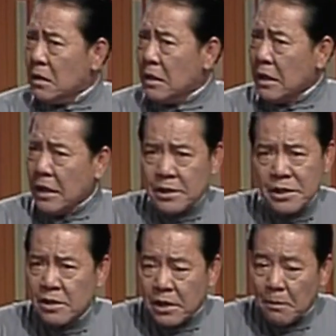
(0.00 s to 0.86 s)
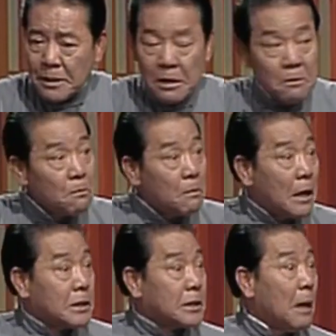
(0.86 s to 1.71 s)
你是什么人？
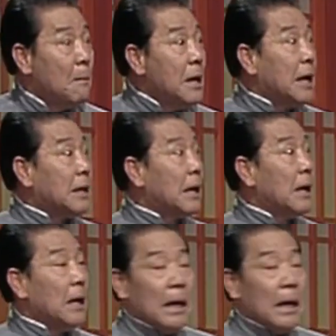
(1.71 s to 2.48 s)
我什么人呢？